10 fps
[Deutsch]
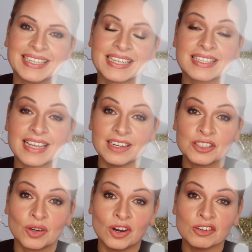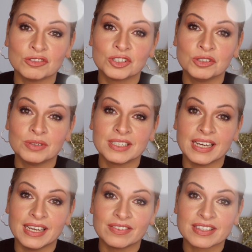Das Silent Talk und
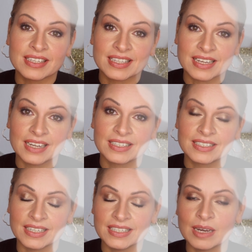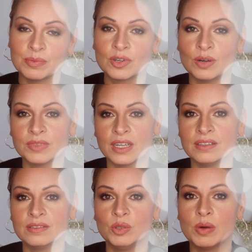QA, was ich jetzt gerade gedreht habe, kommt
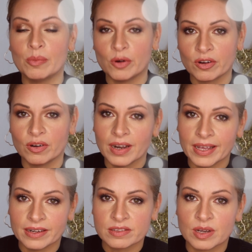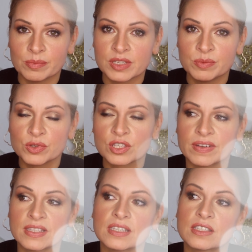dann übermorgen online, also am
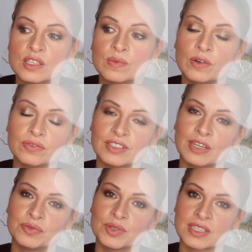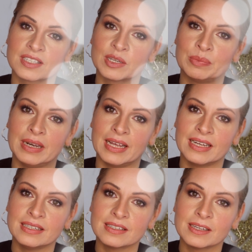27.12. Dafür ist es
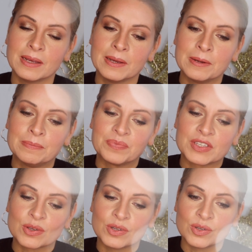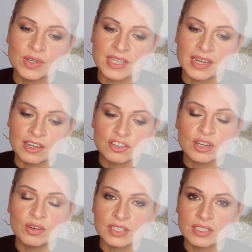geplant. Das könnt ihr euch dann
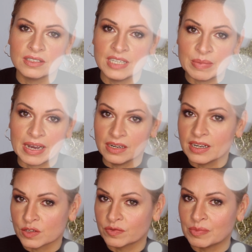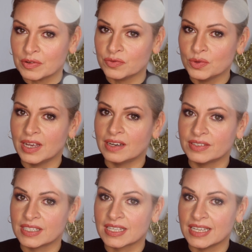anschauen. Ich nehme an, also vom Gefühl her
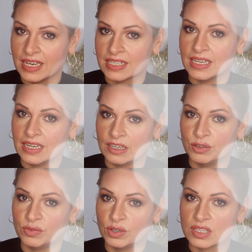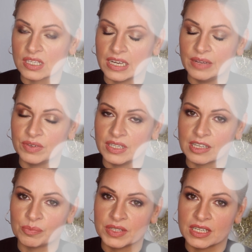wird es sehr, sehr lang geworden sein, weil
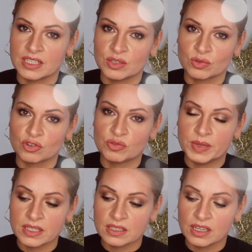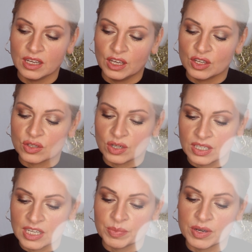ich habe mich ja nicht nur geschminkt,
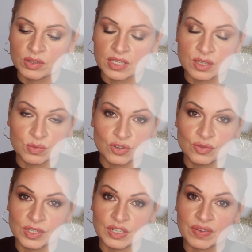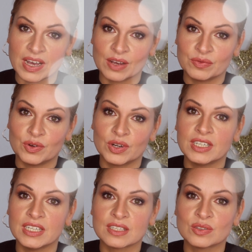sondern ich habe ja auch dann zwischendurch die Fragen
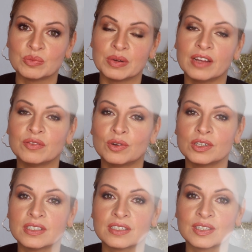vorgelesen und beantwortet.